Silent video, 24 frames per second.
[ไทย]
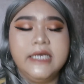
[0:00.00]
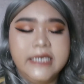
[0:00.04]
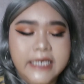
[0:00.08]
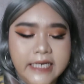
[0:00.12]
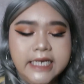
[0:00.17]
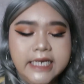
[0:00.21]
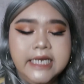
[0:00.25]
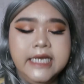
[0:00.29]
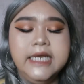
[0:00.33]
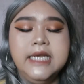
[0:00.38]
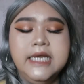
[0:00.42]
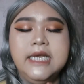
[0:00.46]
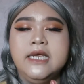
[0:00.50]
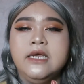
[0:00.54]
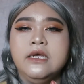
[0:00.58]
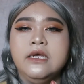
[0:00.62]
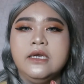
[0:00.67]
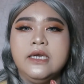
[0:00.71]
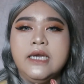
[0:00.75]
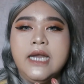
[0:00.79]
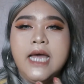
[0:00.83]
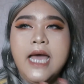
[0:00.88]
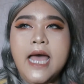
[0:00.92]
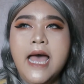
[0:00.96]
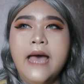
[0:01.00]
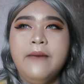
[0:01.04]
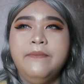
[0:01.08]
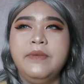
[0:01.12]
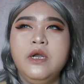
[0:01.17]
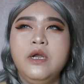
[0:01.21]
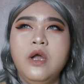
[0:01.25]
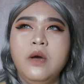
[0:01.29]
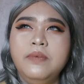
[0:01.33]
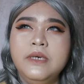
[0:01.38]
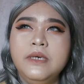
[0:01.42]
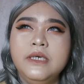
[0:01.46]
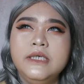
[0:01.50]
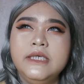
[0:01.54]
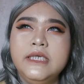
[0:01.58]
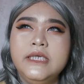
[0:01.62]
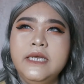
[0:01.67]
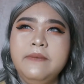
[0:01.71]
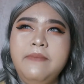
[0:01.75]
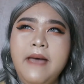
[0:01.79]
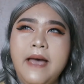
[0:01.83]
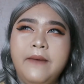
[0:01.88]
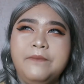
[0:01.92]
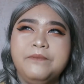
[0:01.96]
ดีนะคะเป็นรองพื้น
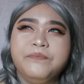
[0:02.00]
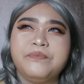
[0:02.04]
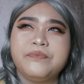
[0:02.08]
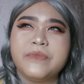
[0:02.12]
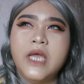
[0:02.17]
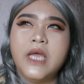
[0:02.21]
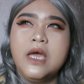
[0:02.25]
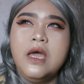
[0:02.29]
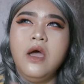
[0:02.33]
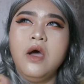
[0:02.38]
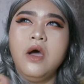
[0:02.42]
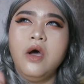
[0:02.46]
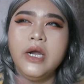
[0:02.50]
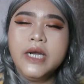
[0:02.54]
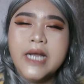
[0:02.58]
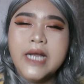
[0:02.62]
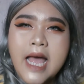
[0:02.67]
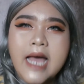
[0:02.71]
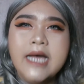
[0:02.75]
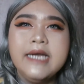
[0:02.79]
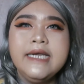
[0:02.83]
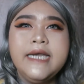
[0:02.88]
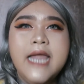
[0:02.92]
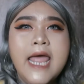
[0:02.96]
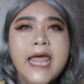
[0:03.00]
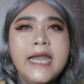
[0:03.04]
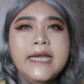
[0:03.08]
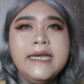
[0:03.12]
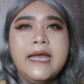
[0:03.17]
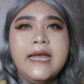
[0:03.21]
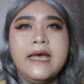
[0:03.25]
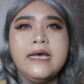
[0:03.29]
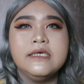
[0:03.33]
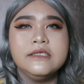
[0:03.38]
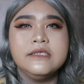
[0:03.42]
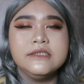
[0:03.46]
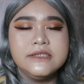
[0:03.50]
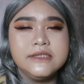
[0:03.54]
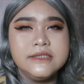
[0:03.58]
ที่แบบค่อนข้างแน่นอะ